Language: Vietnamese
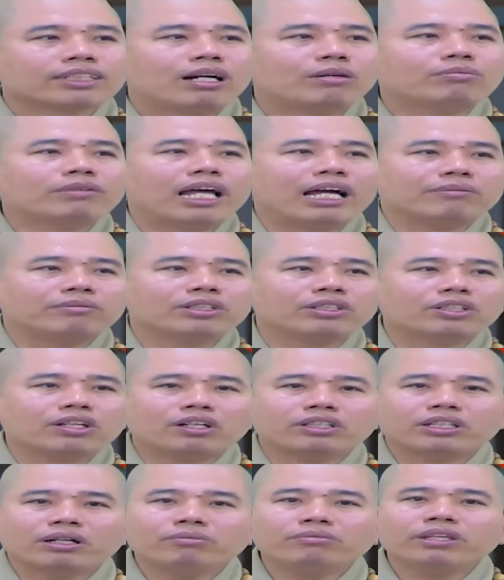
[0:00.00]
không làm được
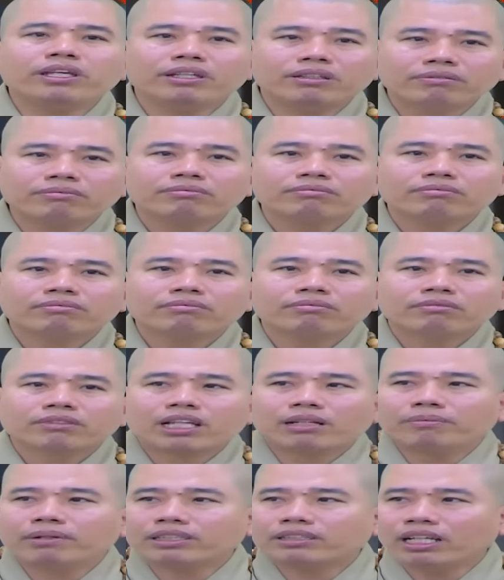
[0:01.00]
trò chống gì
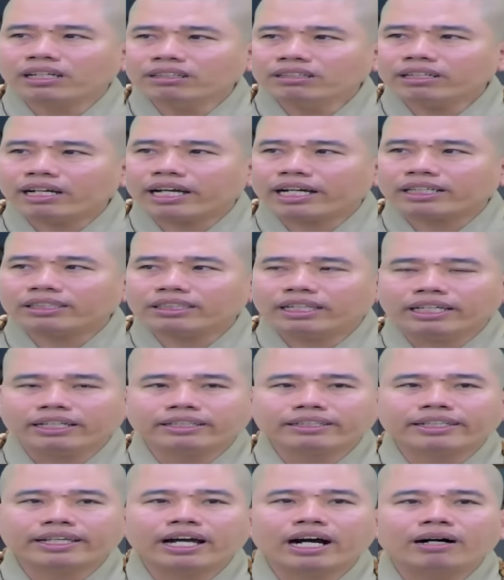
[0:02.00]
nên mới tính ra cái
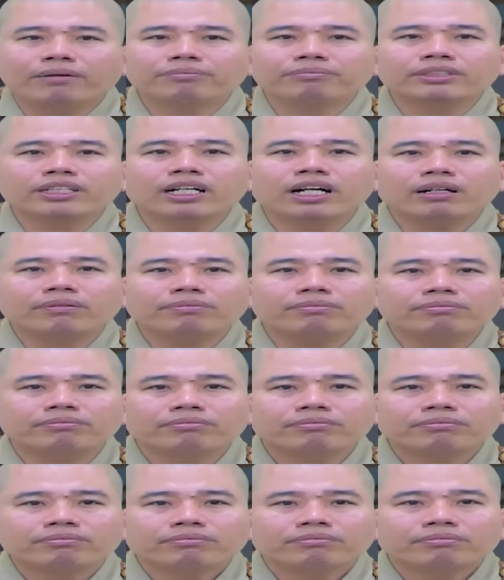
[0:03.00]
chuyện trộm cướp
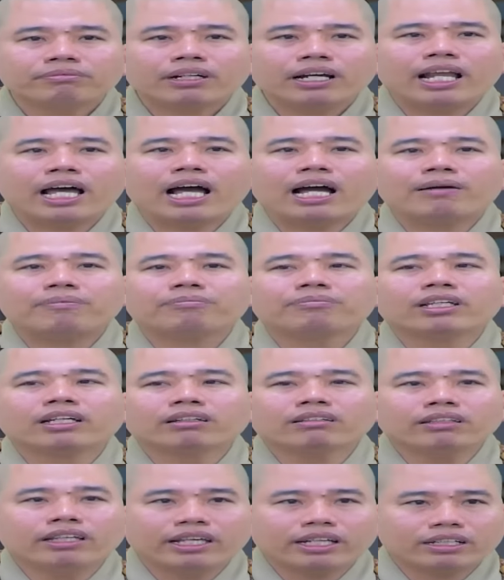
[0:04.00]
làm
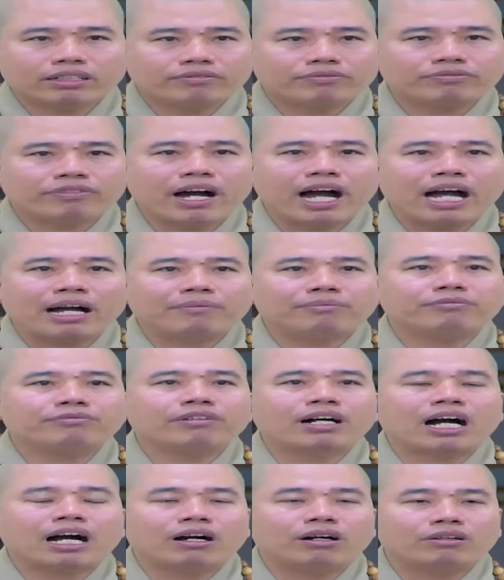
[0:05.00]
những việc
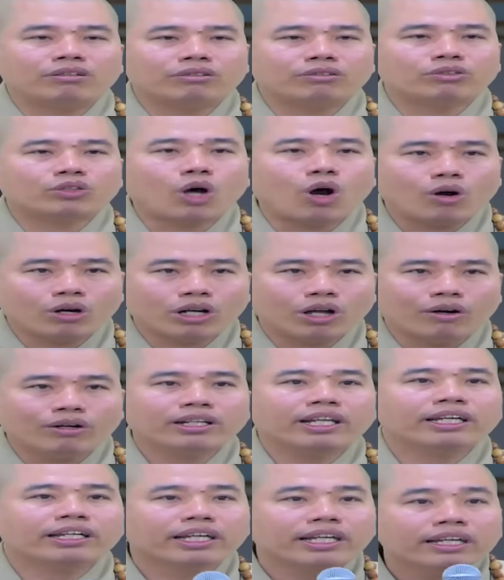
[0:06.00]
phạm vào tội
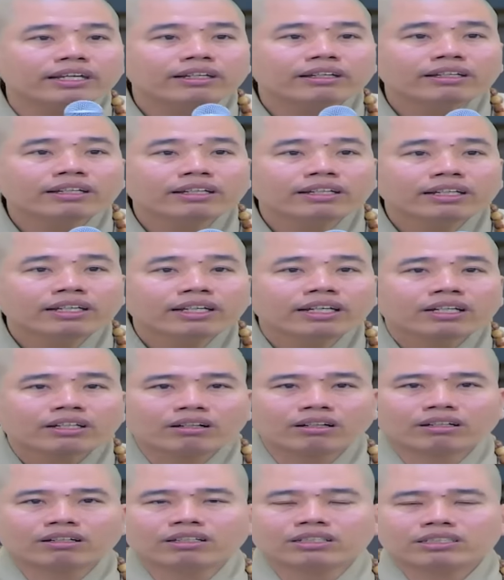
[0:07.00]
lỗi này kia
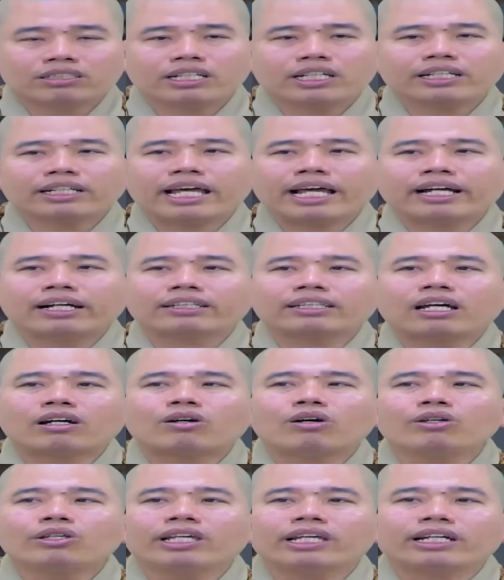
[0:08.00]
còn người siêng năng người
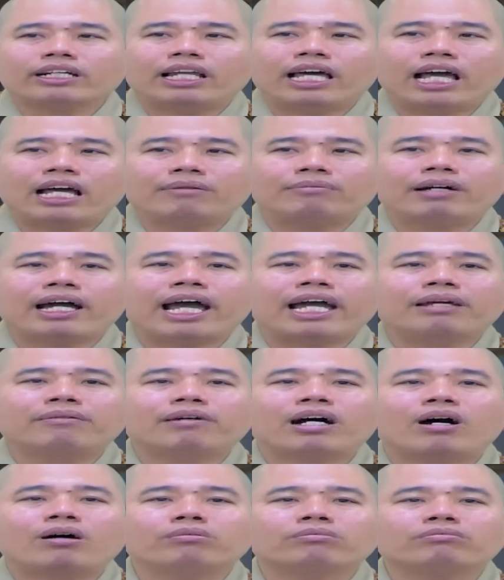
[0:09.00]
ta có việc làm
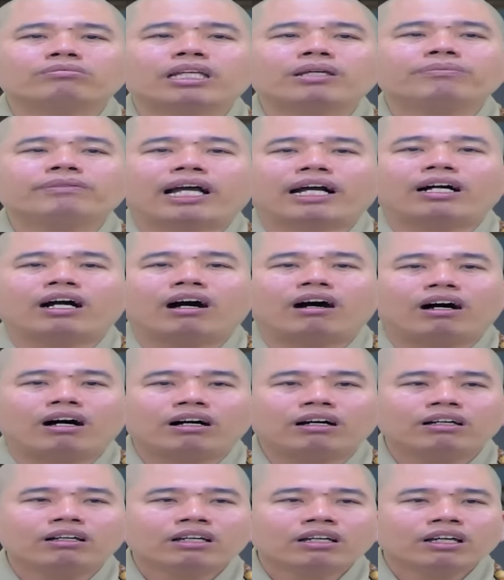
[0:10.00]
ai mà không tiếp nhận
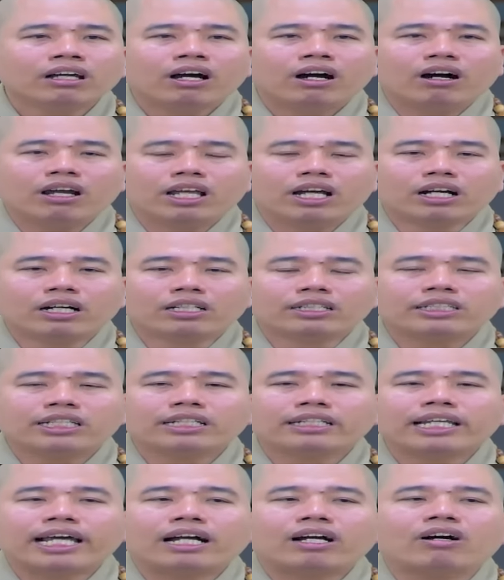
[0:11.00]
họ họ là người
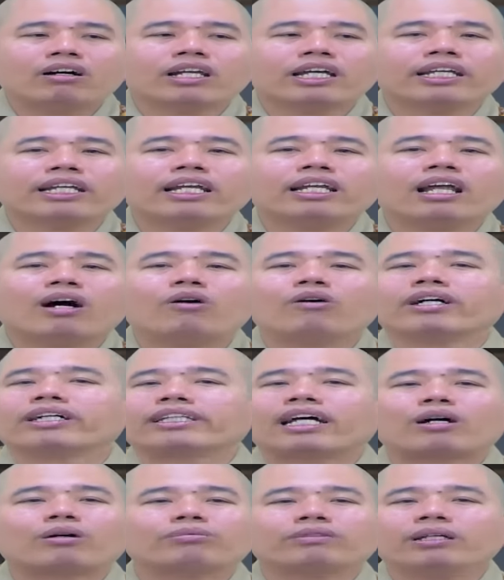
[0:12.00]
siêng năng họ đi đến đâu
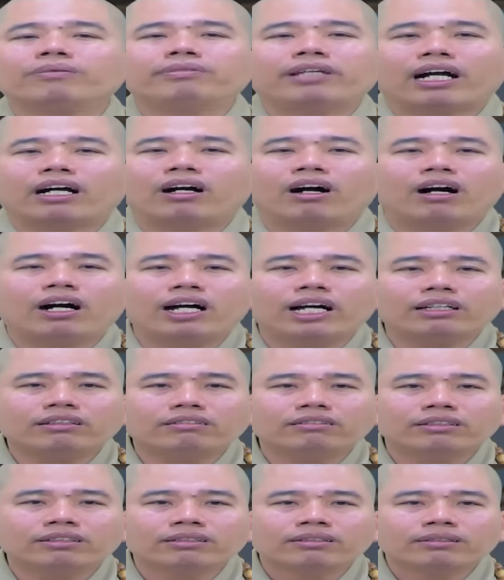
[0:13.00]
người ta cũng tiếp nhận họ
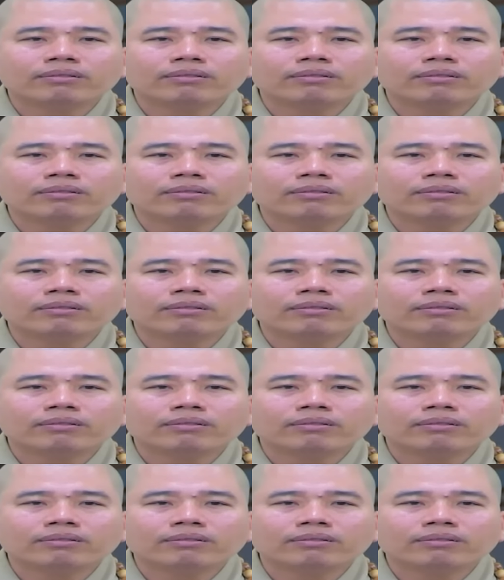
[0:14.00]
hết